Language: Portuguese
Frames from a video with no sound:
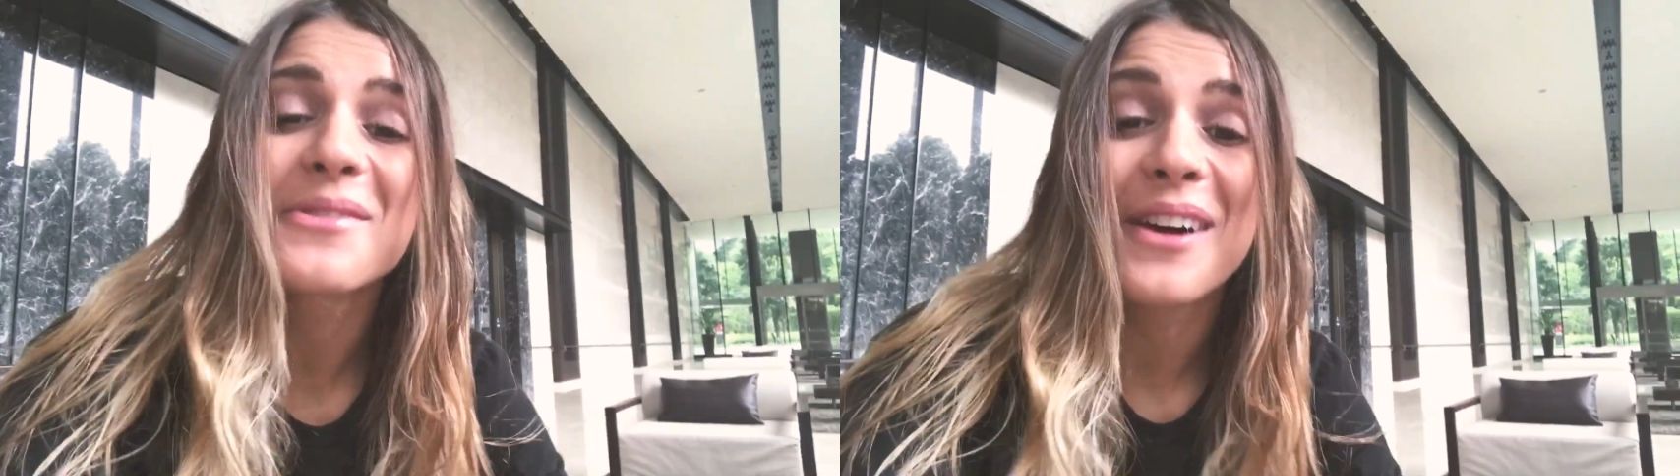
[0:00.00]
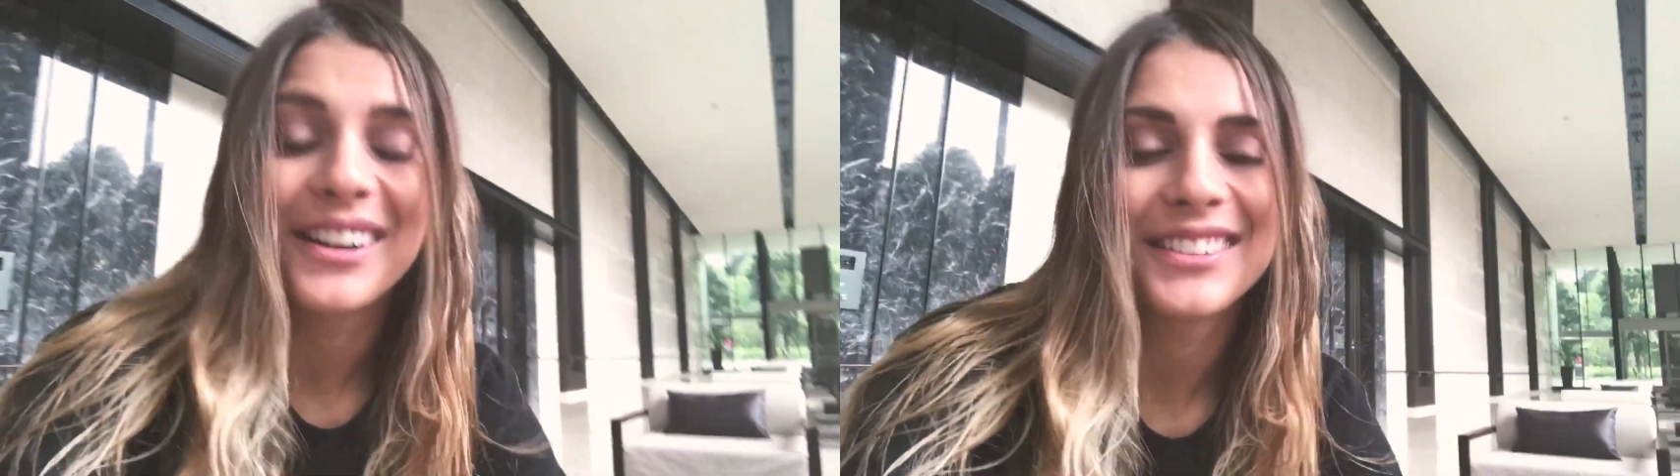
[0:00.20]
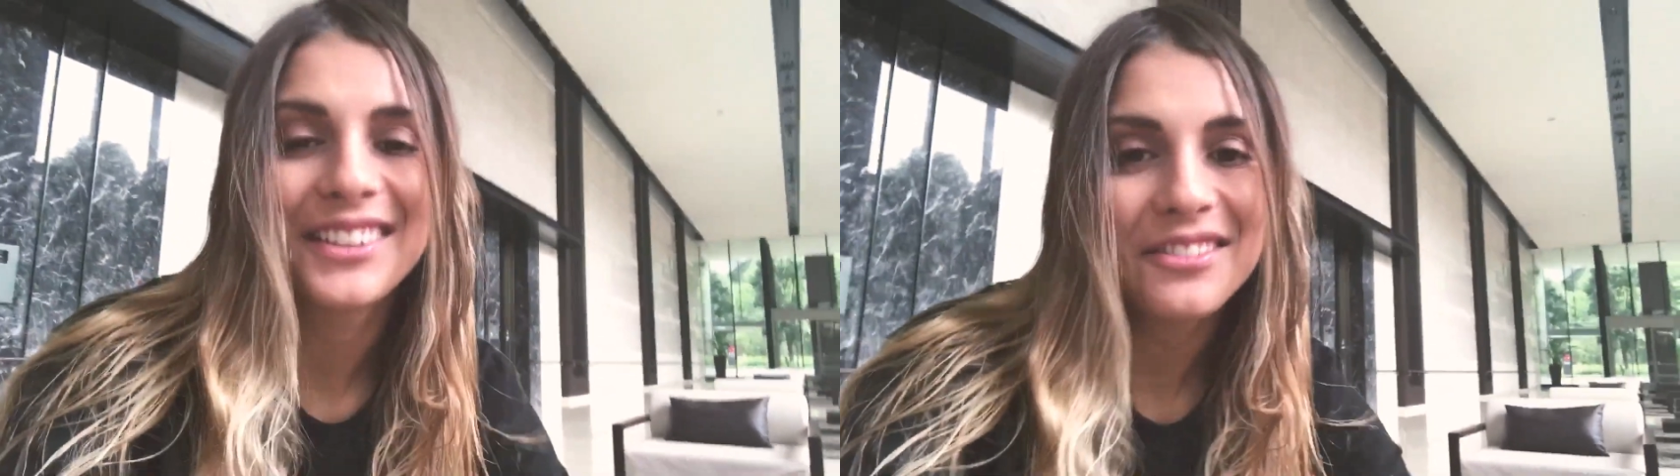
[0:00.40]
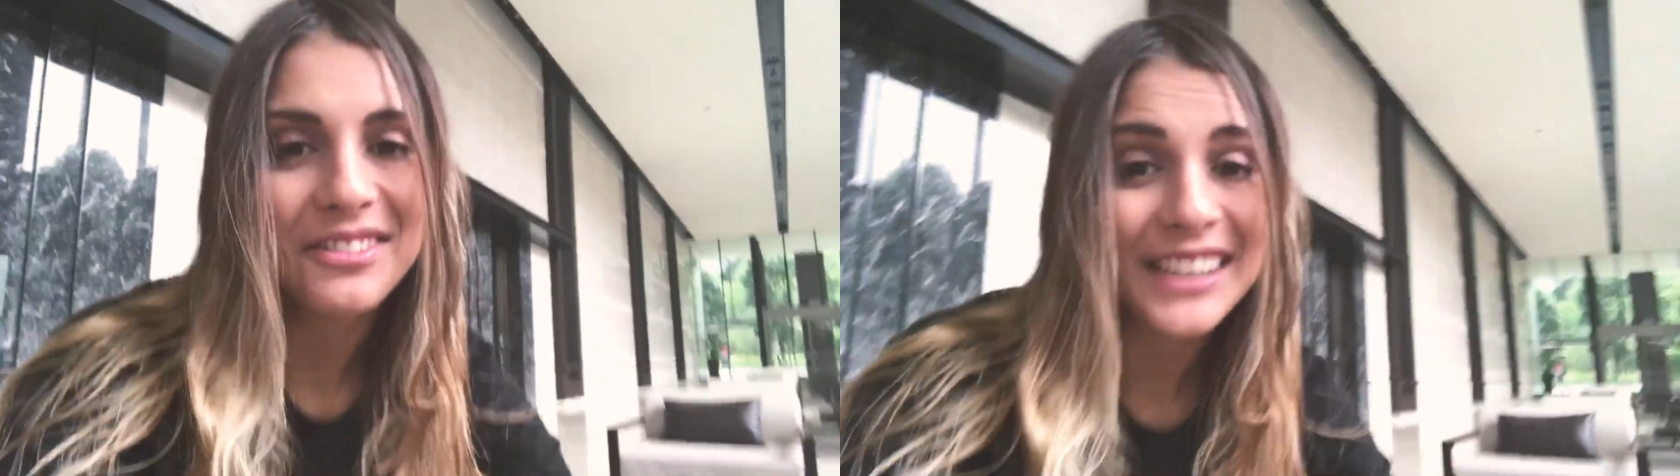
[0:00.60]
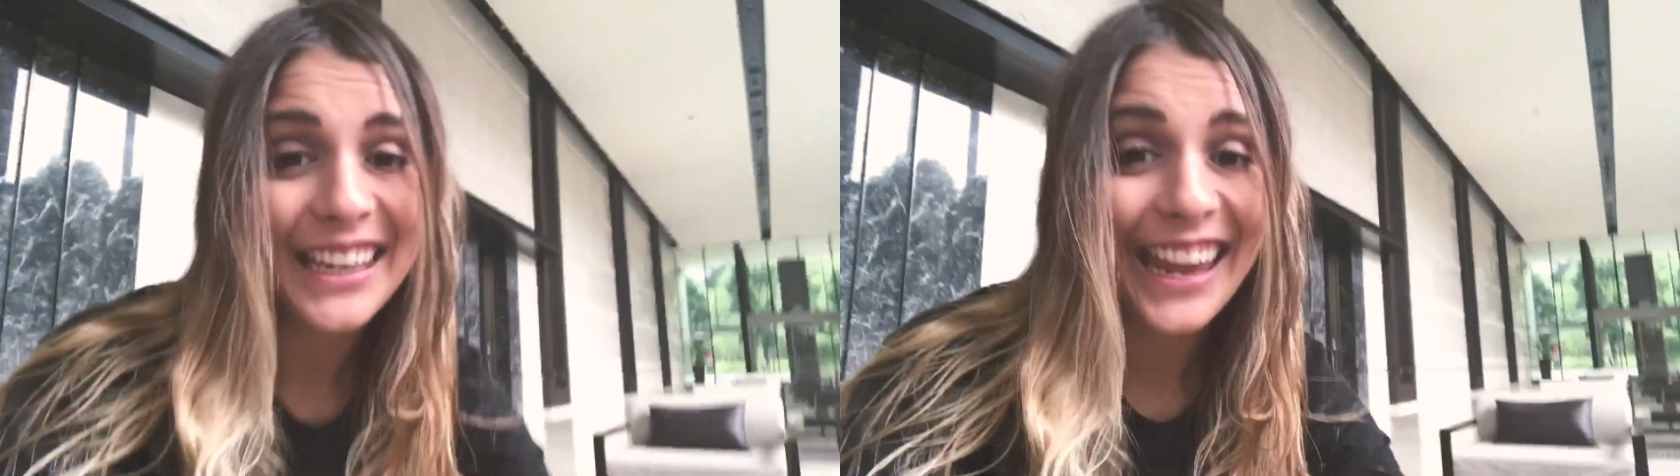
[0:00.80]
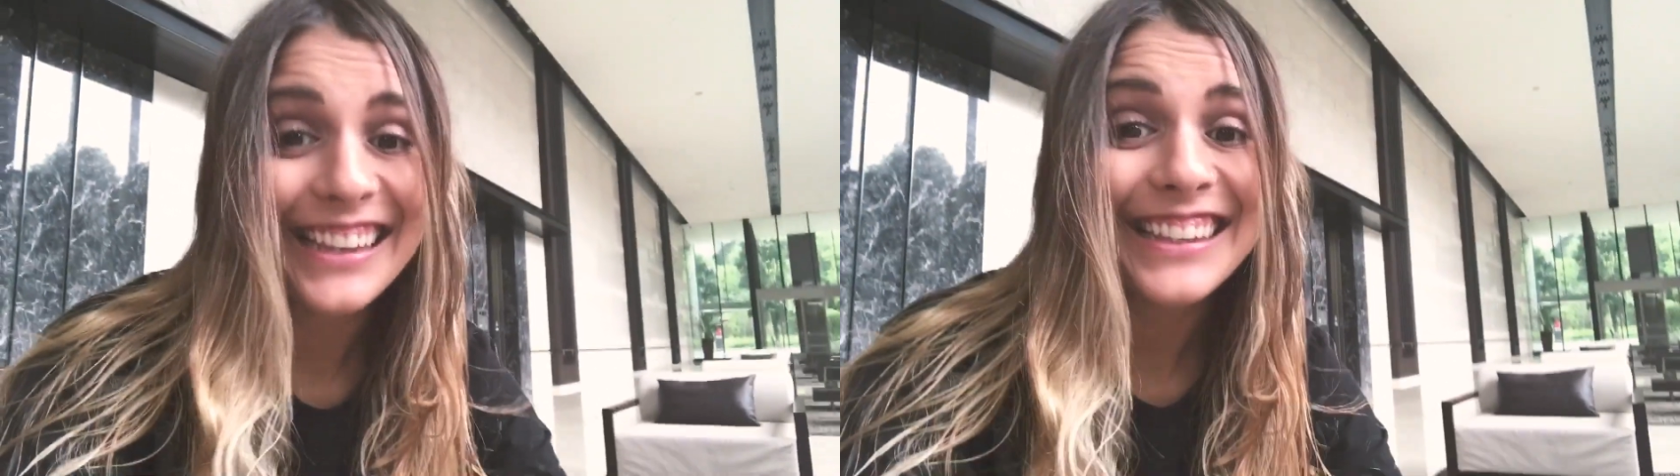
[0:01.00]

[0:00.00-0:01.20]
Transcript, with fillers: o quarto que eu fiquei